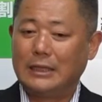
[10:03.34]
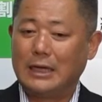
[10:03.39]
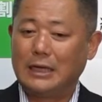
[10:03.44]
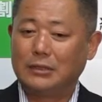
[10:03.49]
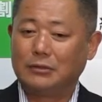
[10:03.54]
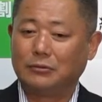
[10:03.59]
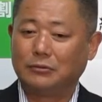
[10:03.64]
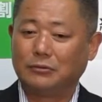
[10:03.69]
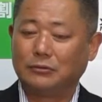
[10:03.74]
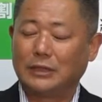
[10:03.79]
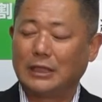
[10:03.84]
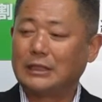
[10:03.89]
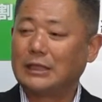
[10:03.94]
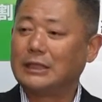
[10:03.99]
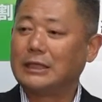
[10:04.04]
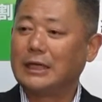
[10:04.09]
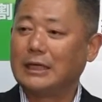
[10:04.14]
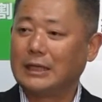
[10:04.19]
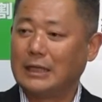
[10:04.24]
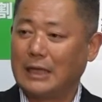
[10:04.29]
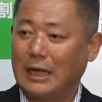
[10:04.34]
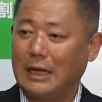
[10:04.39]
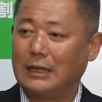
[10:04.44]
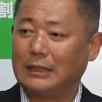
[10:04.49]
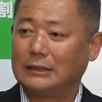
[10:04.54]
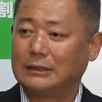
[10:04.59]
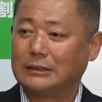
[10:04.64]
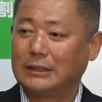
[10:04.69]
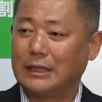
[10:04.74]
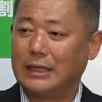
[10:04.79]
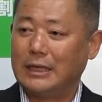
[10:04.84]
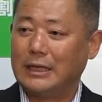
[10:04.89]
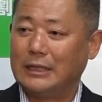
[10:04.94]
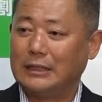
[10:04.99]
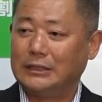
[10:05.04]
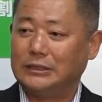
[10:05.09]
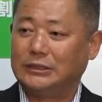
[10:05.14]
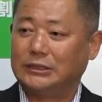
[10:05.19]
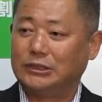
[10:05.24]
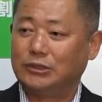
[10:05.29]
はりこの7年間、えー、
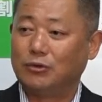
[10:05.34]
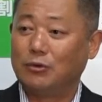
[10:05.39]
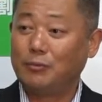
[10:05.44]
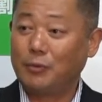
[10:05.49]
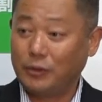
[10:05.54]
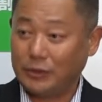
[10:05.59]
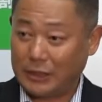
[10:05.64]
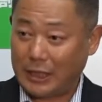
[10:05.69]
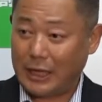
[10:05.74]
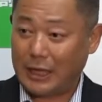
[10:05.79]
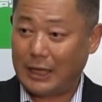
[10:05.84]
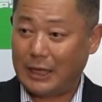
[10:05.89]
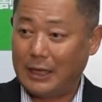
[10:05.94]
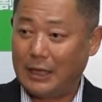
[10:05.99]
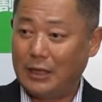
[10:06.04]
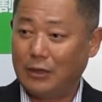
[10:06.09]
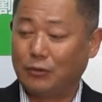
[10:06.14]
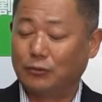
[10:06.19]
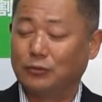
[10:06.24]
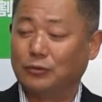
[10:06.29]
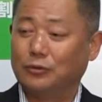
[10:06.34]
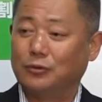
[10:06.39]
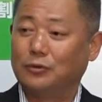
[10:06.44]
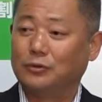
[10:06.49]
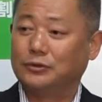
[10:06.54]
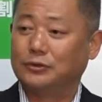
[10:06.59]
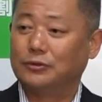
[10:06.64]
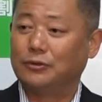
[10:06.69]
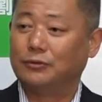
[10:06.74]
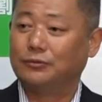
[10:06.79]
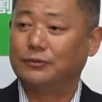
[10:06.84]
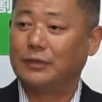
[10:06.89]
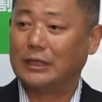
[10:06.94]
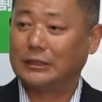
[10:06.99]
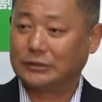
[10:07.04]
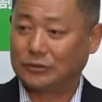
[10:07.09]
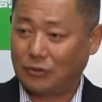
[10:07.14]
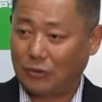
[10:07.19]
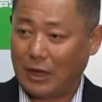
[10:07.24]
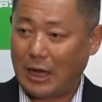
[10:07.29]
必死の思いで、この同志を増
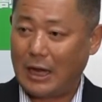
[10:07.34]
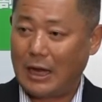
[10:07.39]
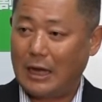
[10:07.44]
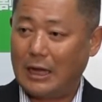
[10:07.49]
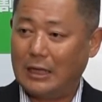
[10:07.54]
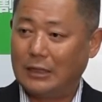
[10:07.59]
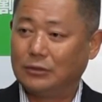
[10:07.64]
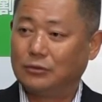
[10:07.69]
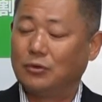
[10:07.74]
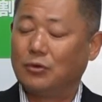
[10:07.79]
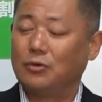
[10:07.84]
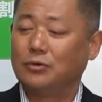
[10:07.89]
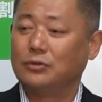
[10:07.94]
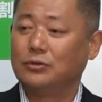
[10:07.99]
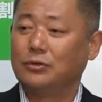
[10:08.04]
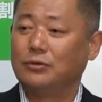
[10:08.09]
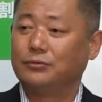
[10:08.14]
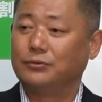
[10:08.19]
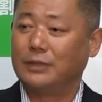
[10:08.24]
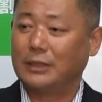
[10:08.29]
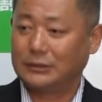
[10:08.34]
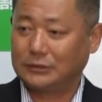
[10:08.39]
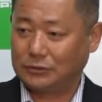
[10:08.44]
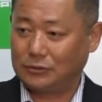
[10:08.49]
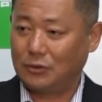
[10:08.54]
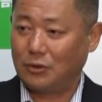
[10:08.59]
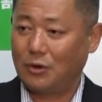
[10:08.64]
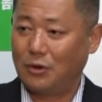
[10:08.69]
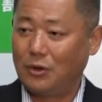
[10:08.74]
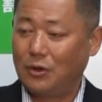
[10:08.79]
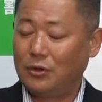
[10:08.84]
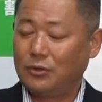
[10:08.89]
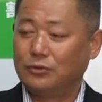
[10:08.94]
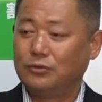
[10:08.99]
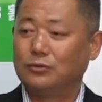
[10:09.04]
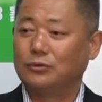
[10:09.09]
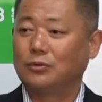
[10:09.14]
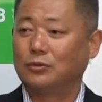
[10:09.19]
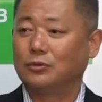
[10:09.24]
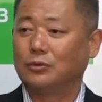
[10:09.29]
やすとか、党員を増やすと
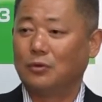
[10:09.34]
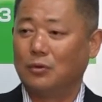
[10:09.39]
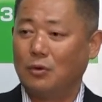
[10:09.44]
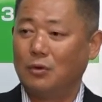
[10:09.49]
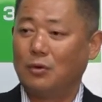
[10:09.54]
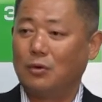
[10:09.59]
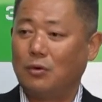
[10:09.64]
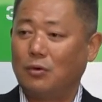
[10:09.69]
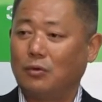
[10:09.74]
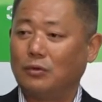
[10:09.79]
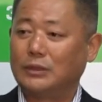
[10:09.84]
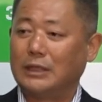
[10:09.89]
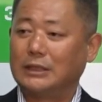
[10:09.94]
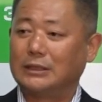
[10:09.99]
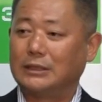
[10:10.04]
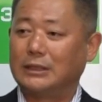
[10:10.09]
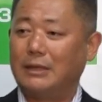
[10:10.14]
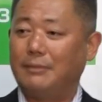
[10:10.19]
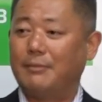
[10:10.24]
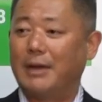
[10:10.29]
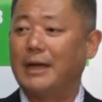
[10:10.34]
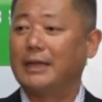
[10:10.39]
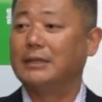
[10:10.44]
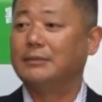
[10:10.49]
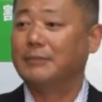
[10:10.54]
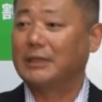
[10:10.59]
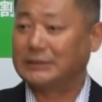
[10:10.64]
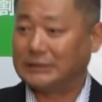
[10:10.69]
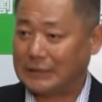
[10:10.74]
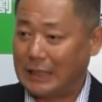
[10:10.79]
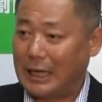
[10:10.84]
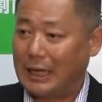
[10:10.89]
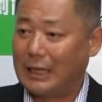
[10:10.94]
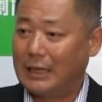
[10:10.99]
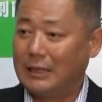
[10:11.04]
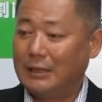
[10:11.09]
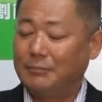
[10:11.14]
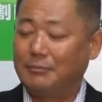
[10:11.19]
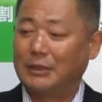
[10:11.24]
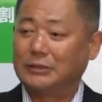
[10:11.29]
いうことを行ってまいりました。
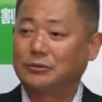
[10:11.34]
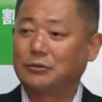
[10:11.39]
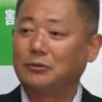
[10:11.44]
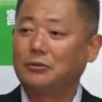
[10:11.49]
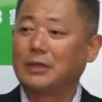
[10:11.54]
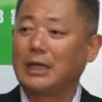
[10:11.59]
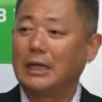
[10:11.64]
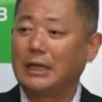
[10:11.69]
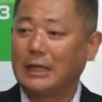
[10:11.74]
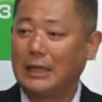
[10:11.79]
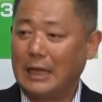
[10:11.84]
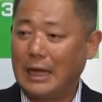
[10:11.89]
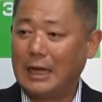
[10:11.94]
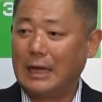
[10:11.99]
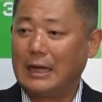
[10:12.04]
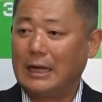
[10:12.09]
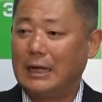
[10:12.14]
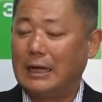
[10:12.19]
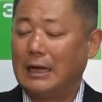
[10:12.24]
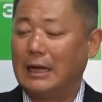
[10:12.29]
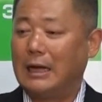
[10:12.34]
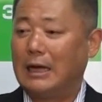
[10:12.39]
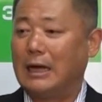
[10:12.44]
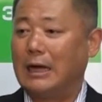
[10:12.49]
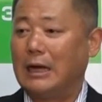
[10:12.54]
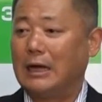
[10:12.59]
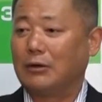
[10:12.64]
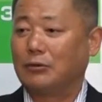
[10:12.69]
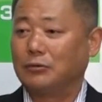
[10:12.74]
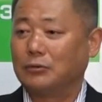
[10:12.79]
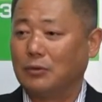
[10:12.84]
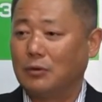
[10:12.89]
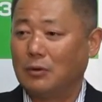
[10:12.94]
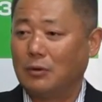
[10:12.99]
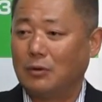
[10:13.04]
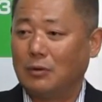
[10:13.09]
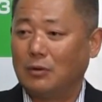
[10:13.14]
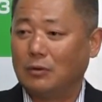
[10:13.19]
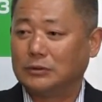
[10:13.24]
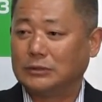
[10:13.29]
まあ、その結果あこの
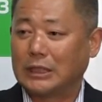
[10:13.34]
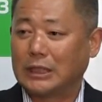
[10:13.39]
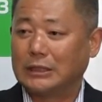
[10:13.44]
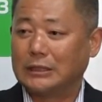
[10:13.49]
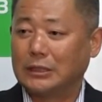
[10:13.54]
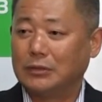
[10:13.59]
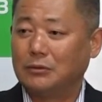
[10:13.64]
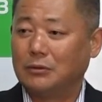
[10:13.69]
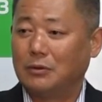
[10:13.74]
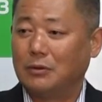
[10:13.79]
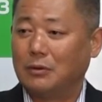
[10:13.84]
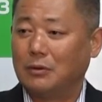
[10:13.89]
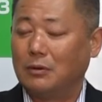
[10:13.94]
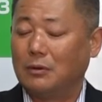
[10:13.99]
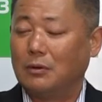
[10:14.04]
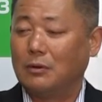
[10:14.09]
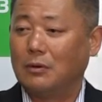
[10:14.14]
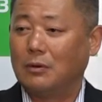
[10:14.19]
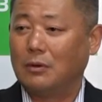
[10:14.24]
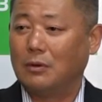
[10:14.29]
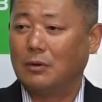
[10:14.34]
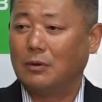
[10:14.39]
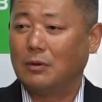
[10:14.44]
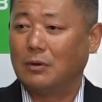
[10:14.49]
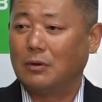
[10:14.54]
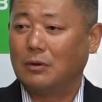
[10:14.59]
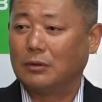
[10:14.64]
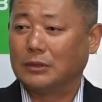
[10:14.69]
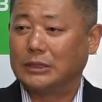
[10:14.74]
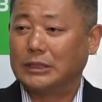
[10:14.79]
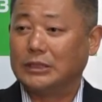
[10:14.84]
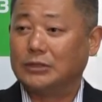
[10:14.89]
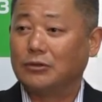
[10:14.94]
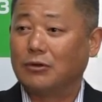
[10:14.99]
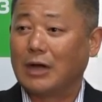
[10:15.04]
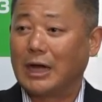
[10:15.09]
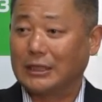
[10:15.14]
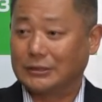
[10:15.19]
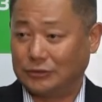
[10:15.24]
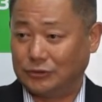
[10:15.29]
大阪での議員
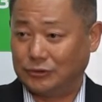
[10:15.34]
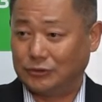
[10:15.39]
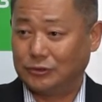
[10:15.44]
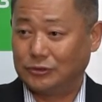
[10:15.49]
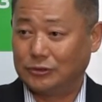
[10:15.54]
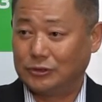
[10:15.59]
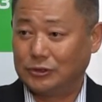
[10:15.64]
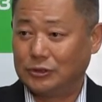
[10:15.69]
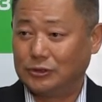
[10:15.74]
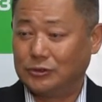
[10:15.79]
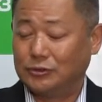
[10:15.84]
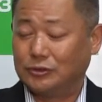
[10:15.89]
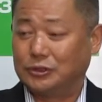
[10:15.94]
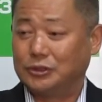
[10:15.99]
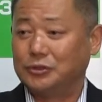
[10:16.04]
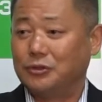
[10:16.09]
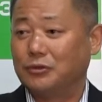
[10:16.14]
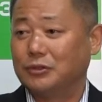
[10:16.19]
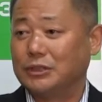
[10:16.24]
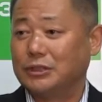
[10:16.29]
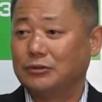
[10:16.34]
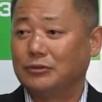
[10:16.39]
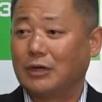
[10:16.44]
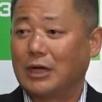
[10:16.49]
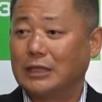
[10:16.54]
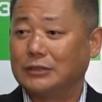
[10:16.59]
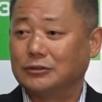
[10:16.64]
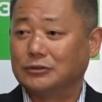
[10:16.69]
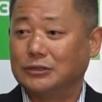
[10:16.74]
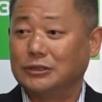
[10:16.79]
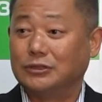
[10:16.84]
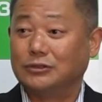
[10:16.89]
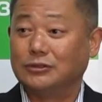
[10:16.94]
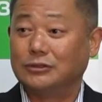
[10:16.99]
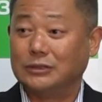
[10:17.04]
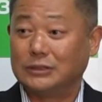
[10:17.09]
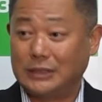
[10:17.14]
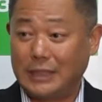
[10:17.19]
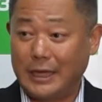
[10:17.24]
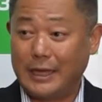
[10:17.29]
の数、地方議員の数に
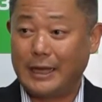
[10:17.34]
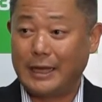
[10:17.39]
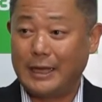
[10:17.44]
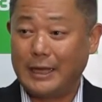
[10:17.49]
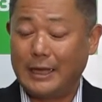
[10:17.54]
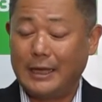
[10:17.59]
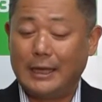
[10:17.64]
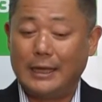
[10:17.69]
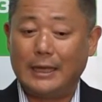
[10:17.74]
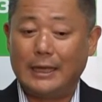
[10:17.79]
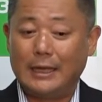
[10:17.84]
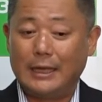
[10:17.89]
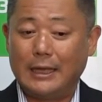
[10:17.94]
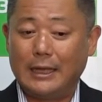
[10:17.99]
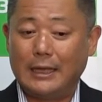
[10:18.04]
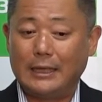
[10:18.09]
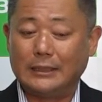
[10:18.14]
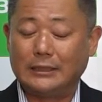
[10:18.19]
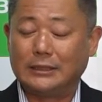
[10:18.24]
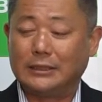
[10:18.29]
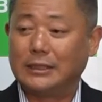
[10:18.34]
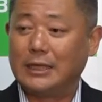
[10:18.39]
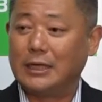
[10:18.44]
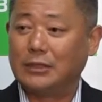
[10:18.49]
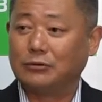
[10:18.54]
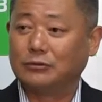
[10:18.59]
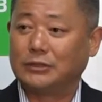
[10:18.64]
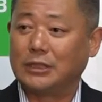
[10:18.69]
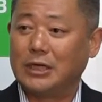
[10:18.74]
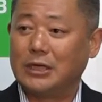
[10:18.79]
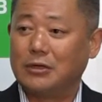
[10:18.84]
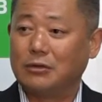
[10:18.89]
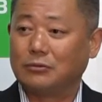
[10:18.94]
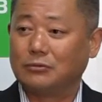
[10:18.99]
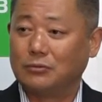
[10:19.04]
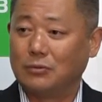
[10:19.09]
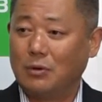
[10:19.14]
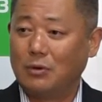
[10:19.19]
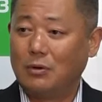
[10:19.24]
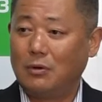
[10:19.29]
ついて、えー、一定の勢
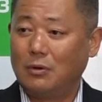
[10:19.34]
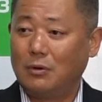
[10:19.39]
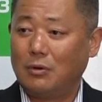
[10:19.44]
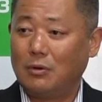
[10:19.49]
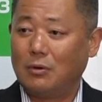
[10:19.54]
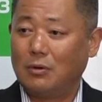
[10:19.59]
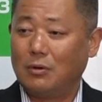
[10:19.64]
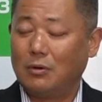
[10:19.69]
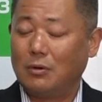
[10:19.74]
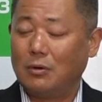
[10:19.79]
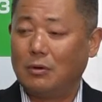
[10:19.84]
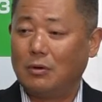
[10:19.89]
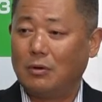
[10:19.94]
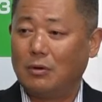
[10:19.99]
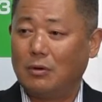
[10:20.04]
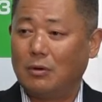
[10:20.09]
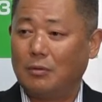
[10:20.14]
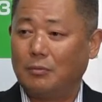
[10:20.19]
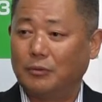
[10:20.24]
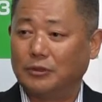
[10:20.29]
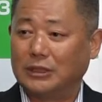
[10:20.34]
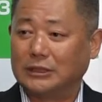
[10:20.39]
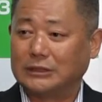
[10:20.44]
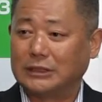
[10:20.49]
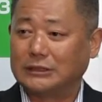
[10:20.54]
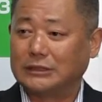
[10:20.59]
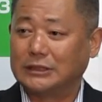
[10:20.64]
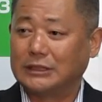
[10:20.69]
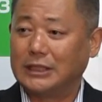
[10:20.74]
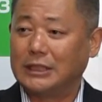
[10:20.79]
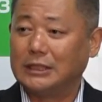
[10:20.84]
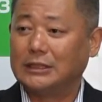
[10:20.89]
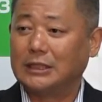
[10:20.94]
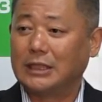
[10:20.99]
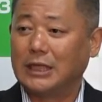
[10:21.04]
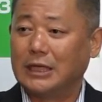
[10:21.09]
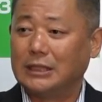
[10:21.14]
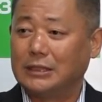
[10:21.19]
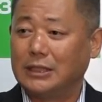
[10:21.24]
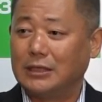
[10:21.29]
力を持たさせていた
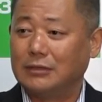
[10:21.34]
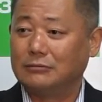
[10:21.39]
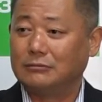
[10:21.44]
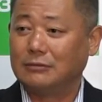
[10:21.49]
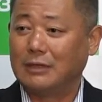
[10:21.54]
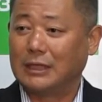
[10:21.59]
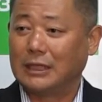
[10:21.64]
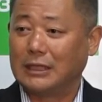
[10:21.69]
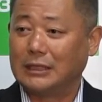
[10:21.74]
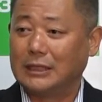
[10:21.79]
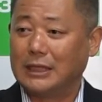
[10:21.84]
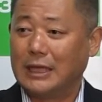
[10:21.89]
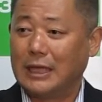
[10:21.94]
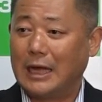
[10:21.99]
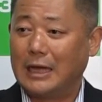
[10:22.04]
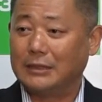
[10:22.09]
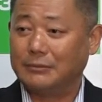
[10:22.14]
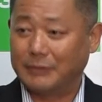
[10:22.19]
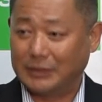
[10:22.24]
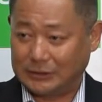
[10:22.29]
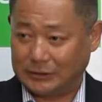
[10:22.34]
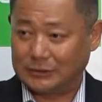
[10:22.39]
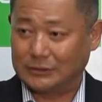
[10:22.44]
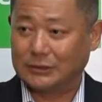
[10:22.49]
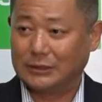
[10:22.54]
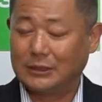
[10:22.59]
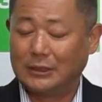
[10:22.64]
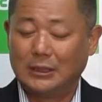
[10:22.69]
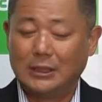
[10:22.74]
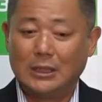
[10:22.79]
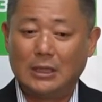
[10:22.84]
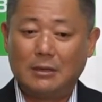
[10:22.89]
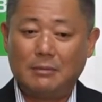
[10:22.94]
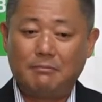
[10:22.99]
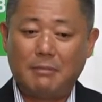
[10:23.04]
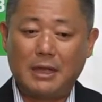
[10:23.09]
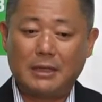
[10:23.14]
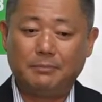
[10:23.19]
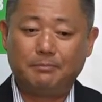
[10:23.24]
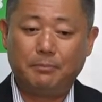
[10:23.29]
だいているわけであります。
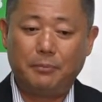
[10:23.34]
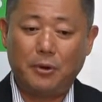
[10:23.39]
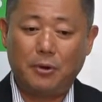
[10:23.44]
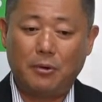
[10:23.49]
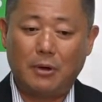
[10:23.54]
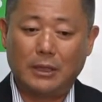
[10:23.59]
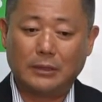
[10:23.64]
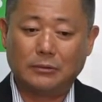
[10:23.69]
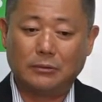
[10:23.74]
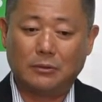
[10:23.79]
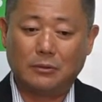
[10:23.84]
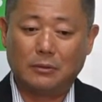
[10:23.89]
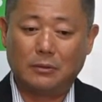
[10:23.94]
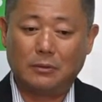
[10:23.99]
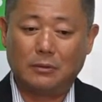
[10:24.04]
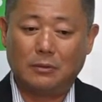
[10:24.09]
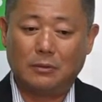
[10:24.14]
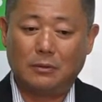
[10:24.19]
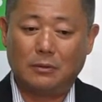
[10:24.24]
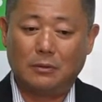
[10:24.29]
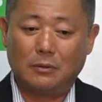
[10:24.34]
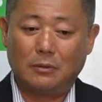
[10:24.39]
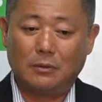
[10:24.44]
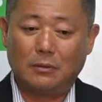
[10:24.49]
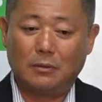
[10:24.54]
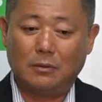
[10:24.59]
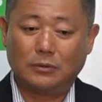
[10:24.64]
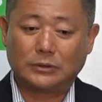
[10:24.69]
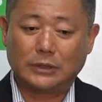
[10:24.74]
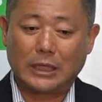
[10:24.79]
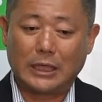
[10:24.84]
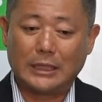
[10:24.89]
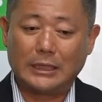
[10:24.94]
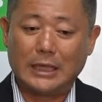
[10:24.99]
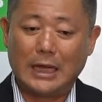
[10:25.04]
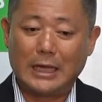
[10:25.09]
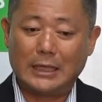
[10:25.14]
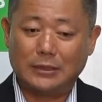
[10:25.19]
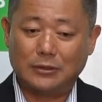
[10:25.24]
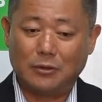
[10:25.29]
まあ、一方あの、大阪以
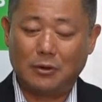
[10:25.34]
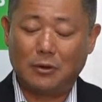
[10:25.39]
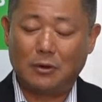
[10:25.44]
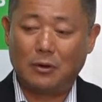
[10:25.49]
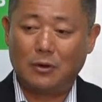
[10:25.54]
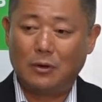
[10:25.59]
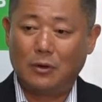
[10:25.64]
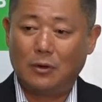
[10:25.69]
外の